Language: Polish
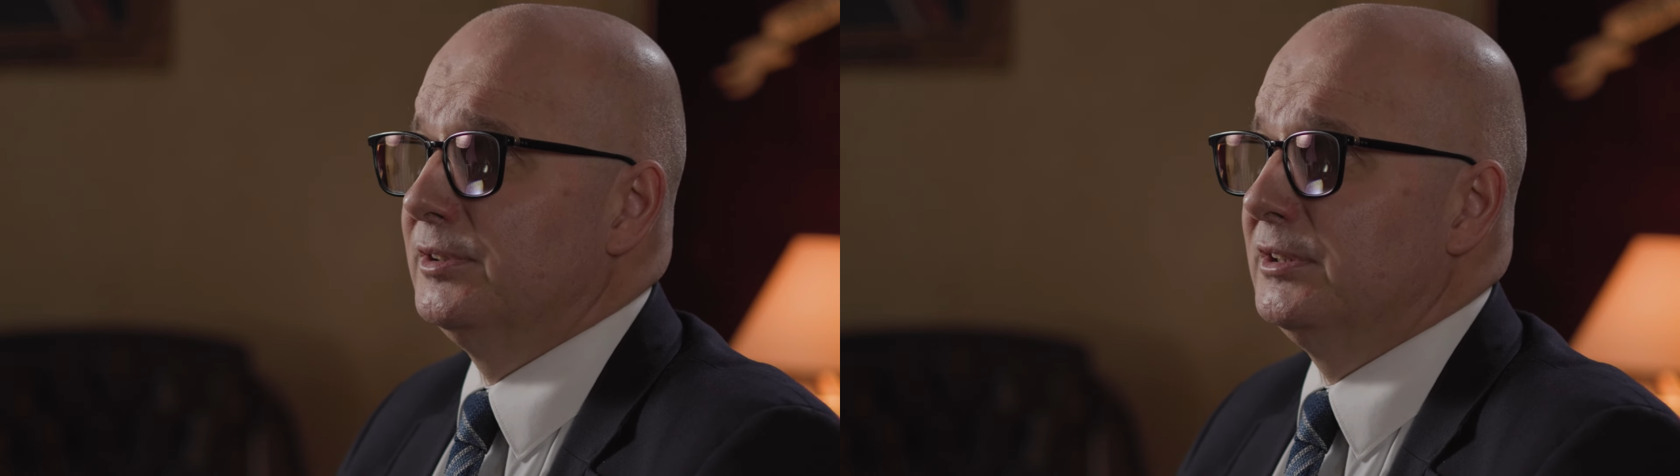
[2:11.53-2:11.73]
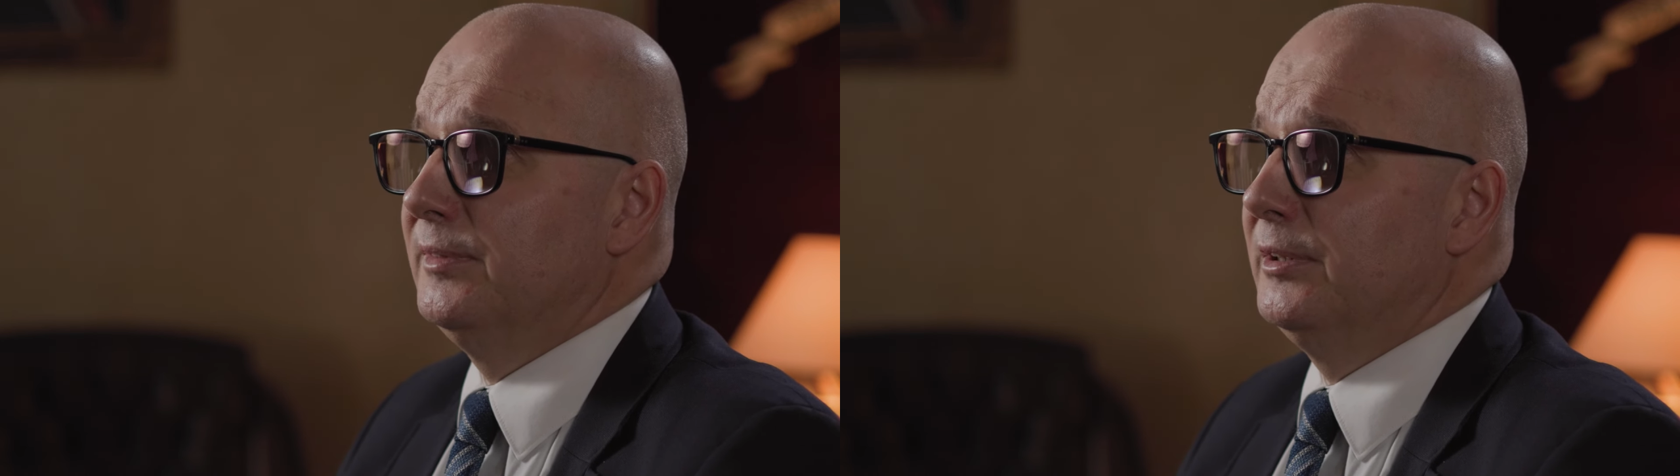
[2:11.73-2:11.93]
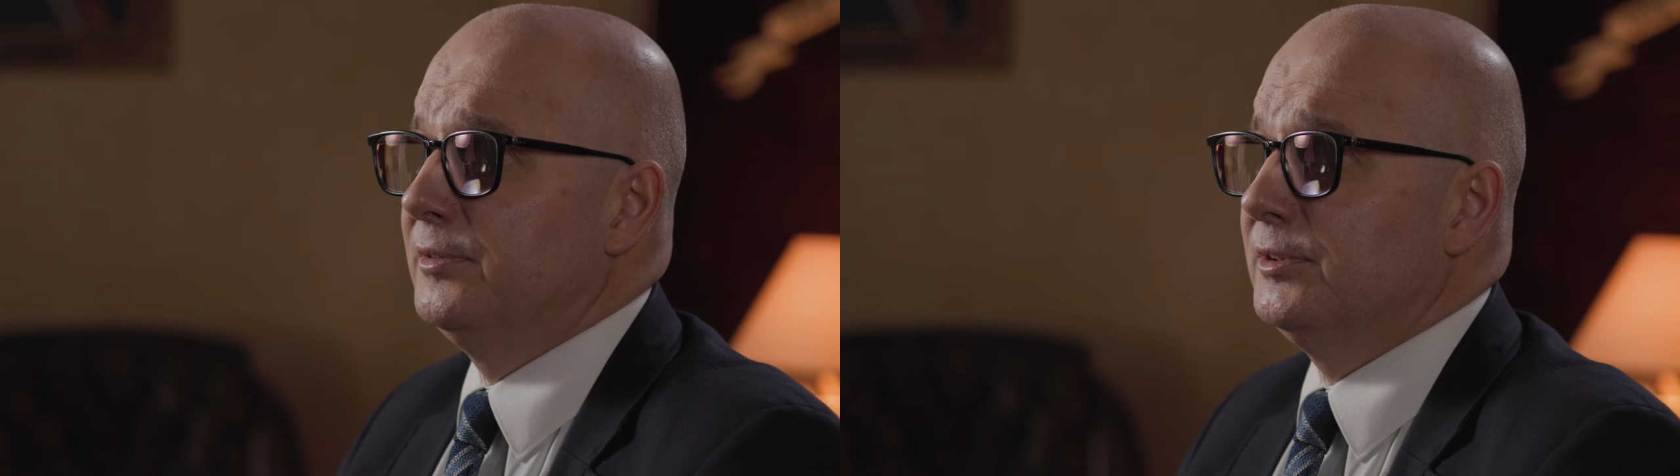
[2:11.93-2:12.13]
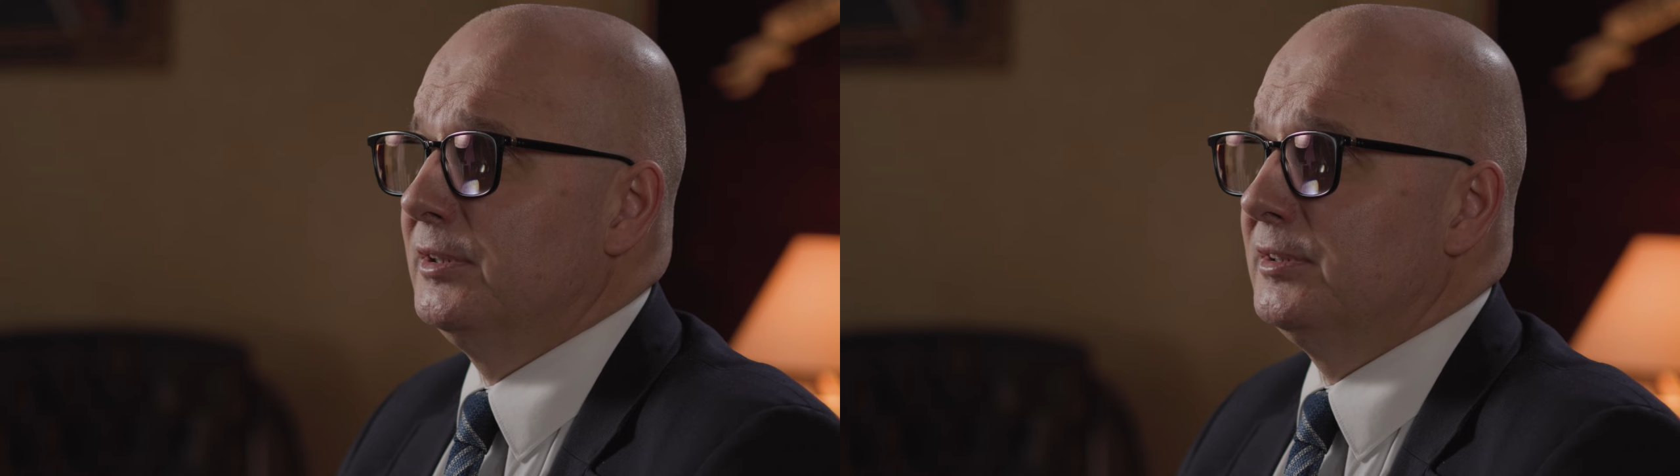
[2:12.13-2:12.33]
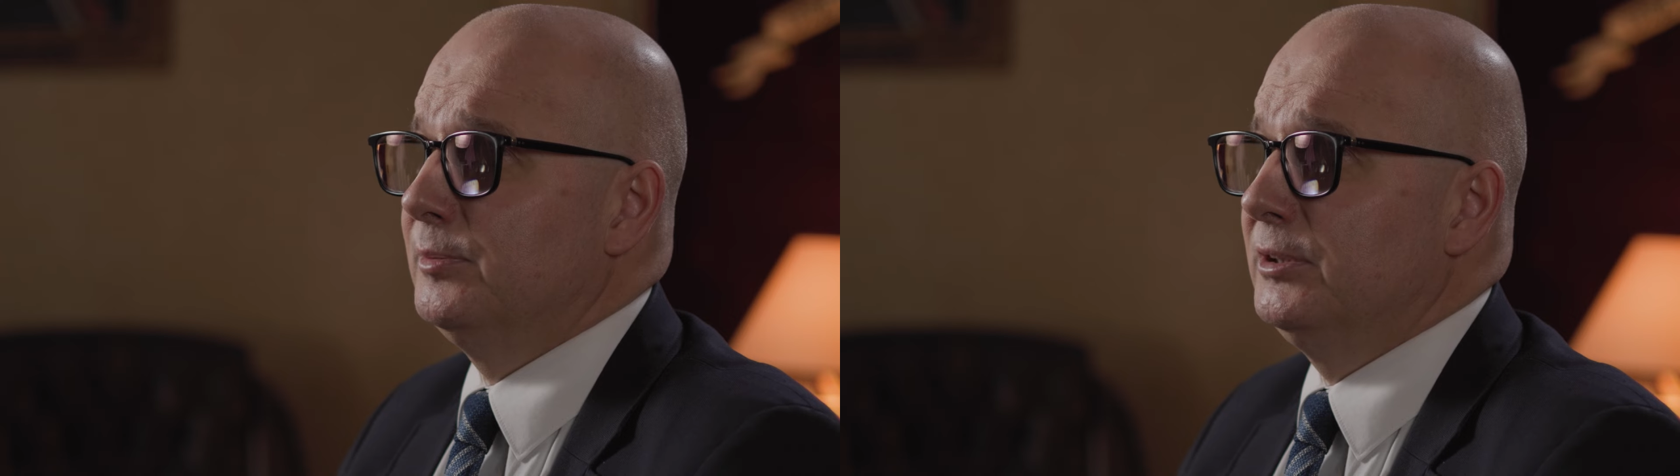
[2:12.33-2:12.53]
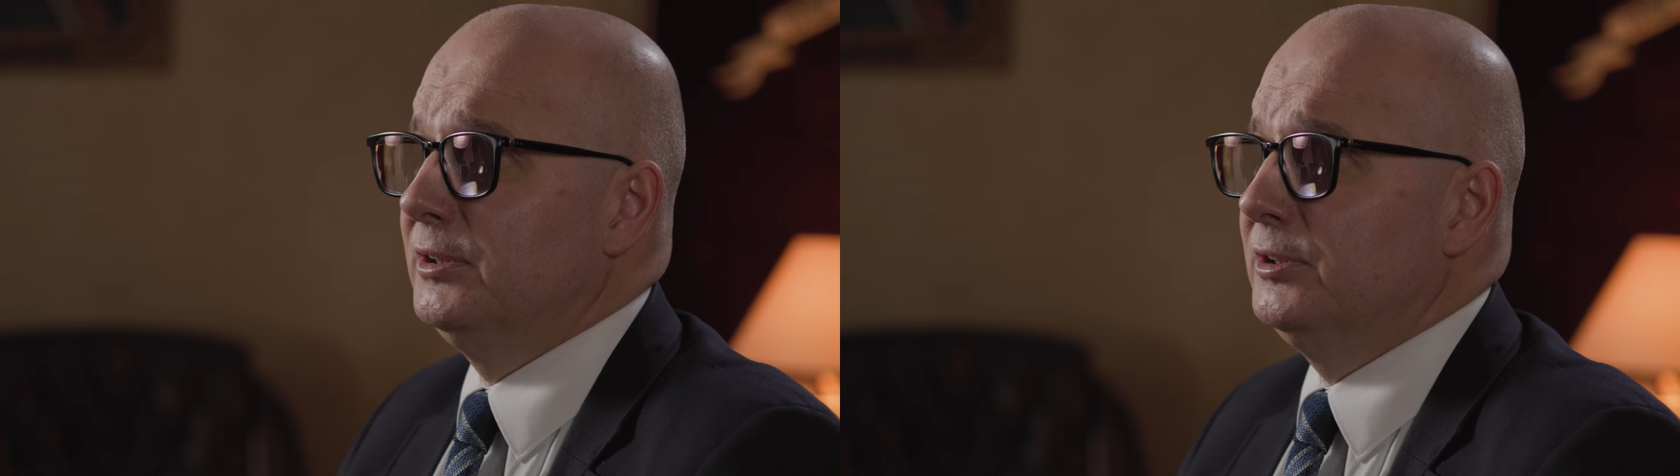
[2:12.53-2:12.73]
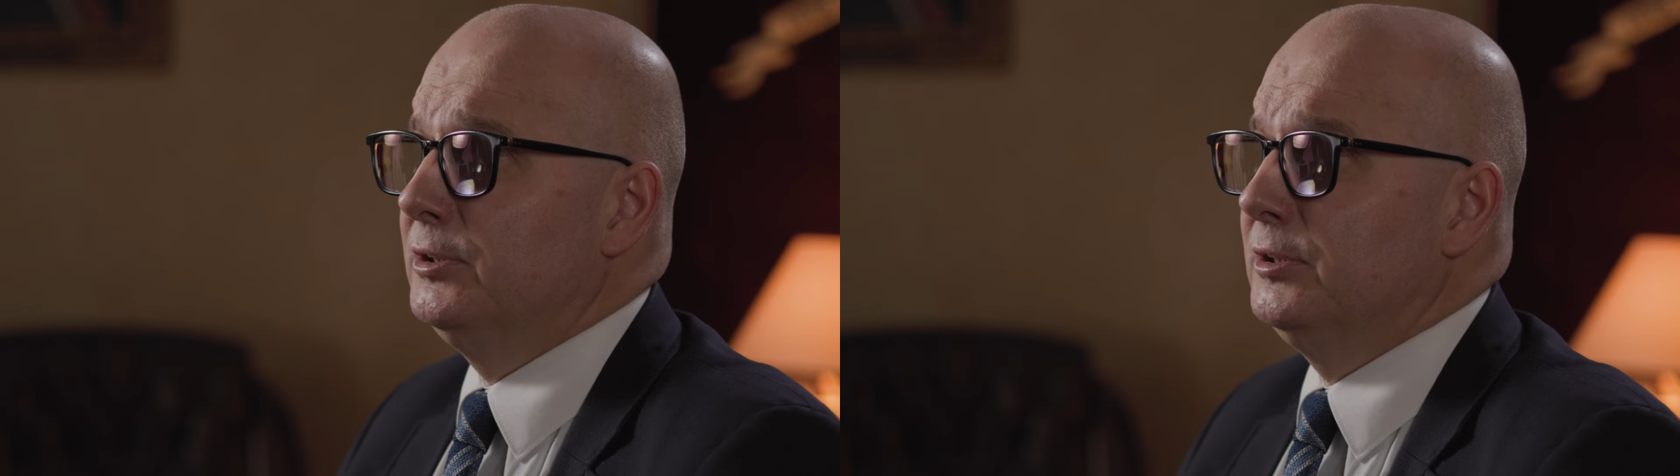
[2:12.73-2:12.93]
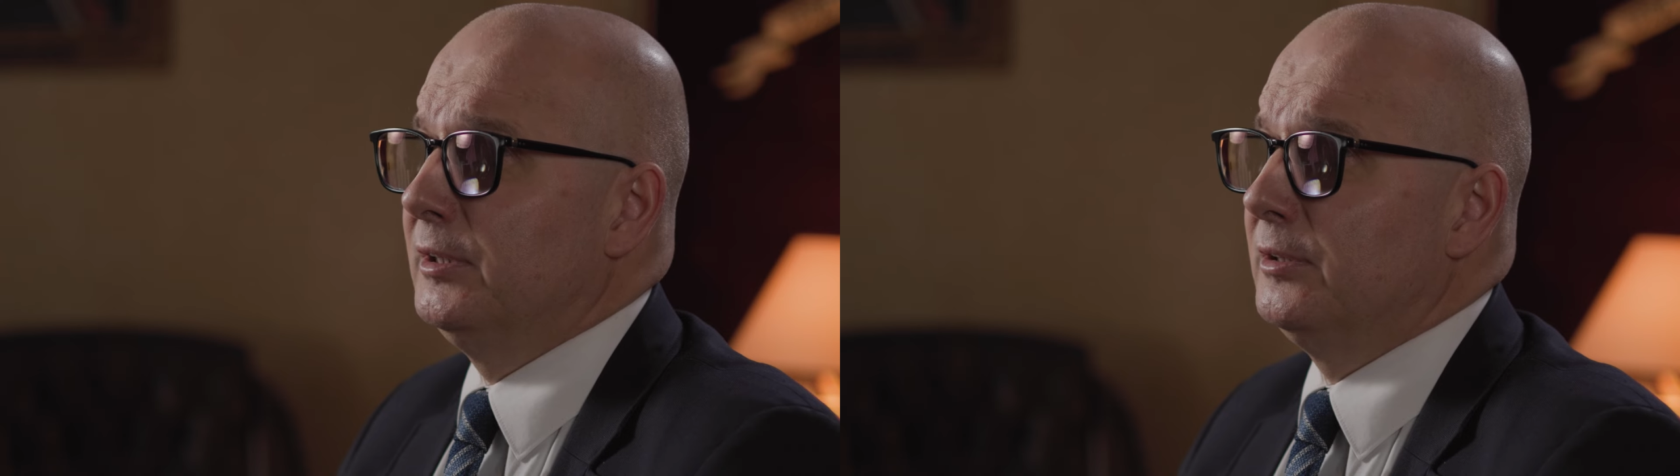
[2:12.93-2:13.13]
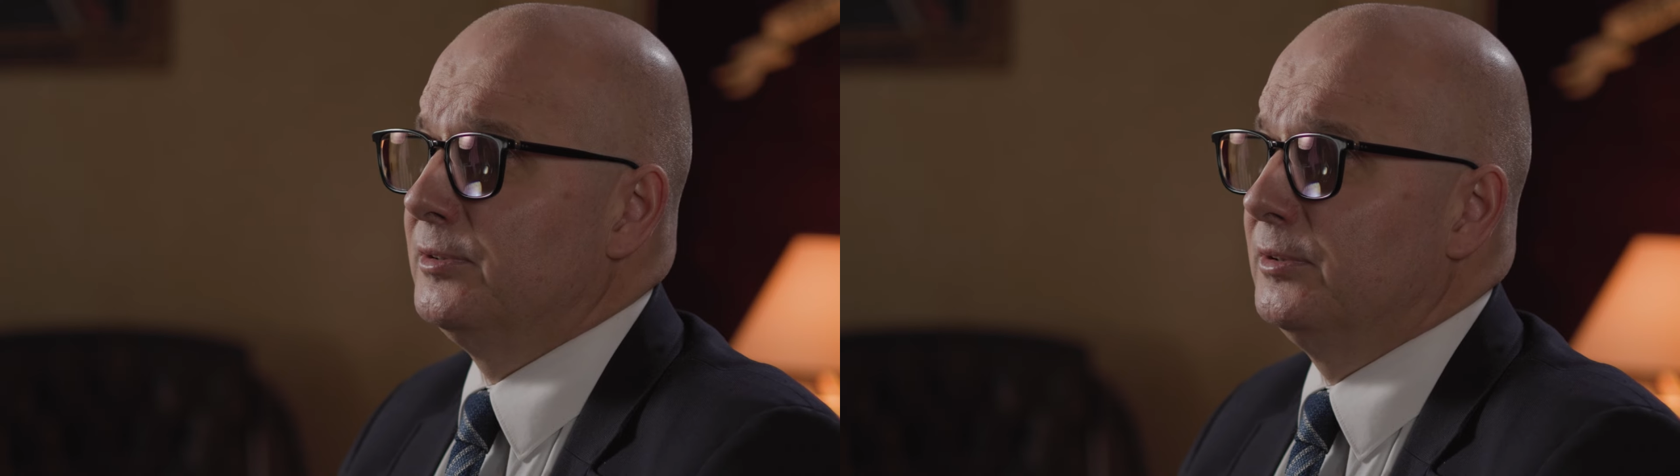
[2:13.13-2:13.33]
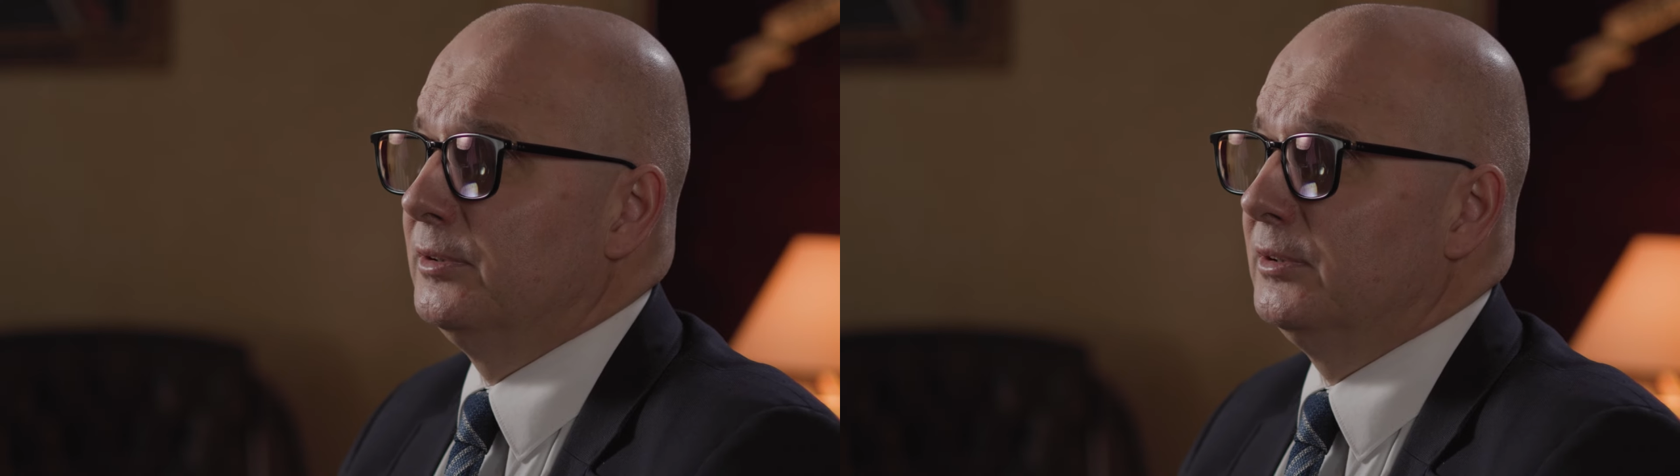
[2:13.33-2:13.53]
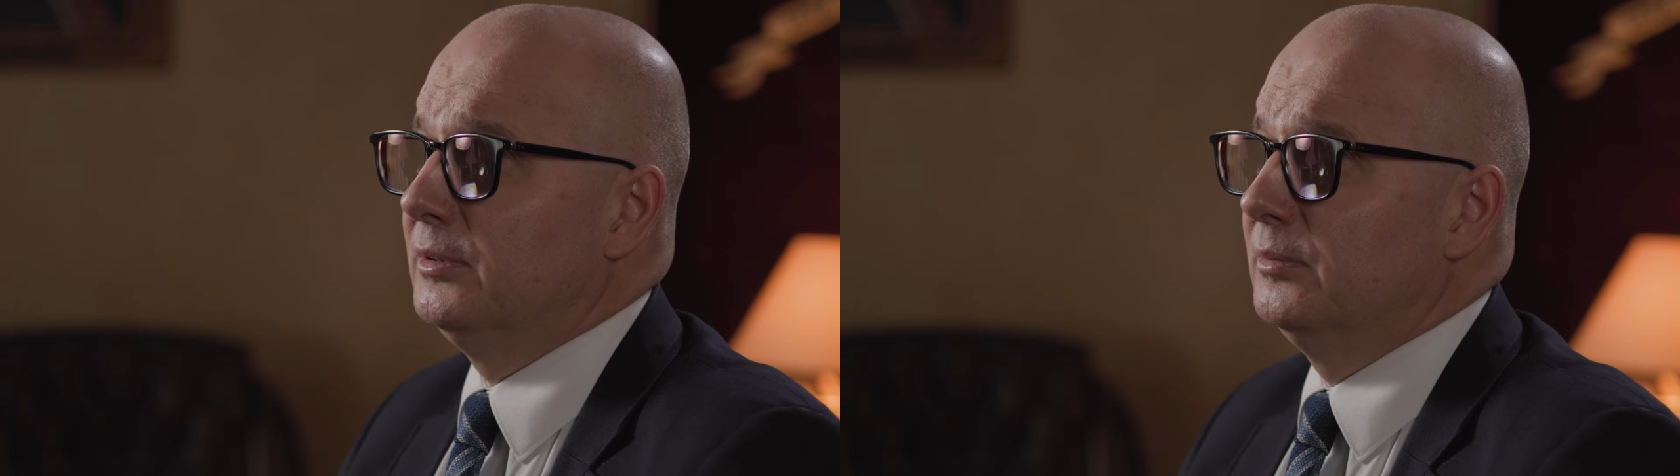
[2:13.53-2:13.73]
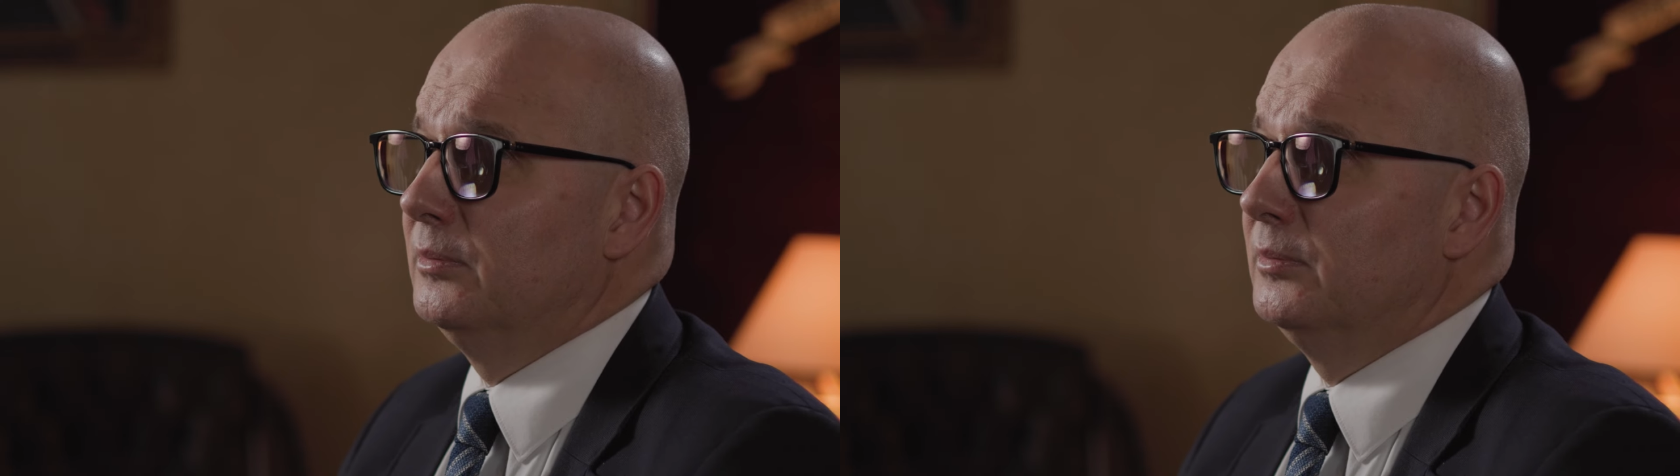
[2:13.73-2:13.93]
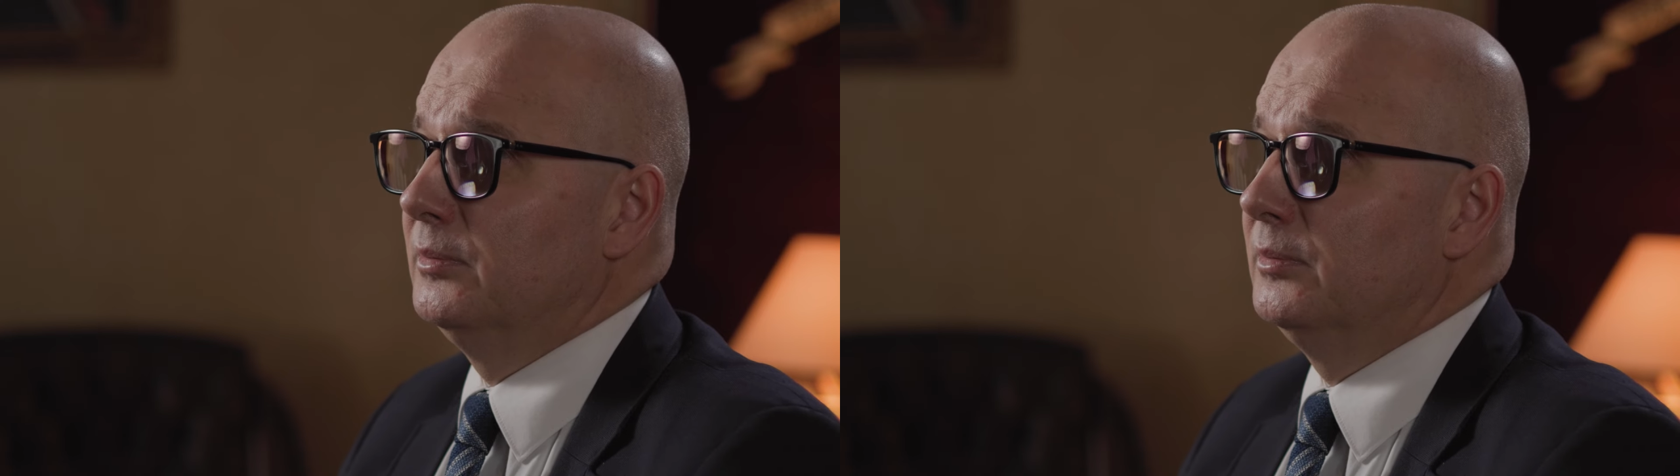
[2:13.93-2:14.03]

zezwalające na zabijanie dzieci narodzonych. E,